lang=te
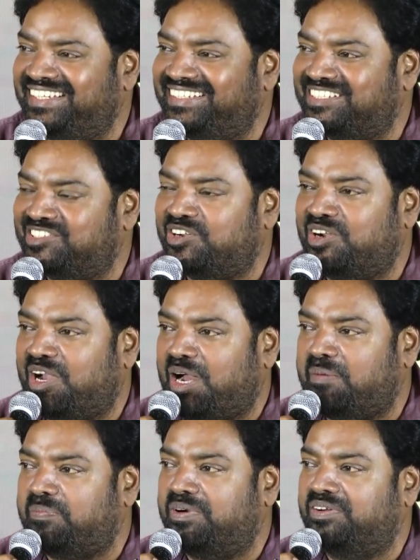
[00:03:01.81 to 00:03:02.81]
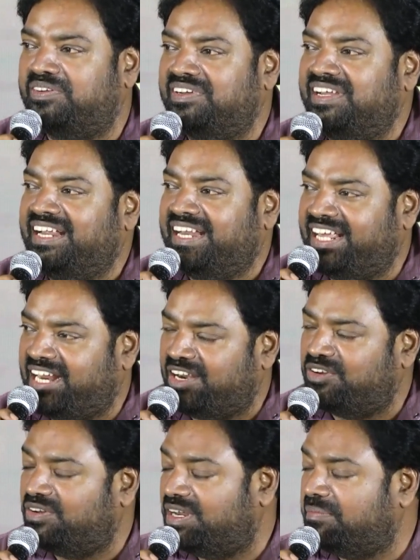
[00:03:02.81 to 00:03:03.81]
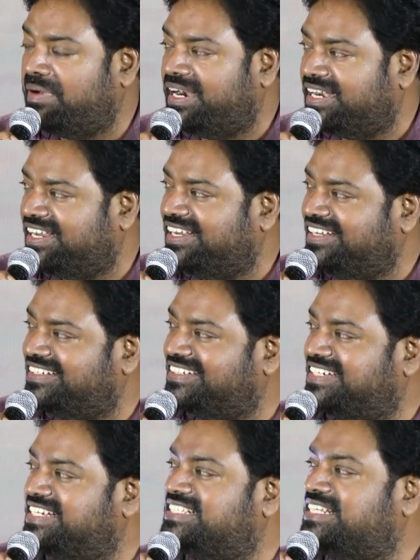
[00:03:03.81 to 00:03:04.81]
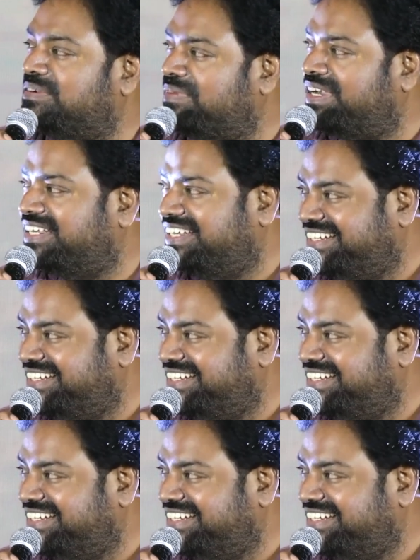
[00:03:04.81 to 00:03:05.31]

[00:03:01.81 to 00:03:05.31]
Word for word: సో అప్పుడు నేను అనుకున్న మాట ఈ సినిమాకి